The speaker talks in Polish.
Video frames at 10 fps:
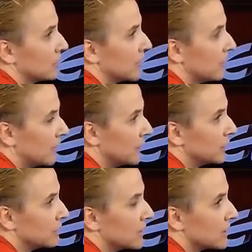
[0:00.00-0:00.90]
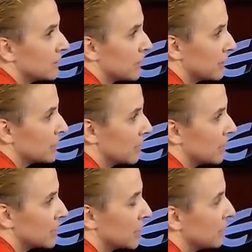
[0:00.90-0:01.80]
że planowaliśmy z
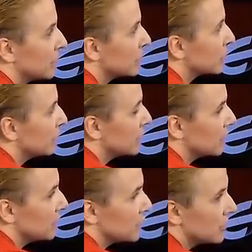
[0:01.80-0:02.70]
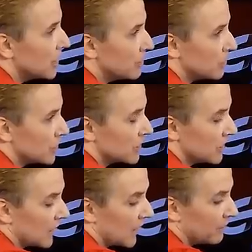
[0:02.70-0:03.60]
protestującymi, że będziemy czynnymi
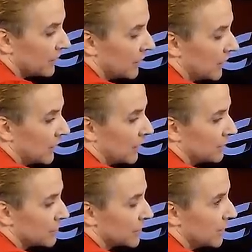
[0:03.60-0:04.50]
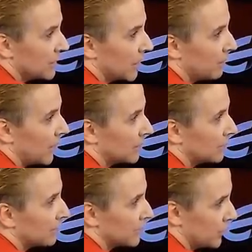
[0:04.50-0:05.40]
uczestnikami wszystkich debat
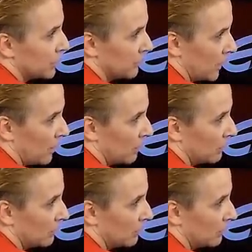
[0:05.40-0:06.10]
w Centrum Dialogu.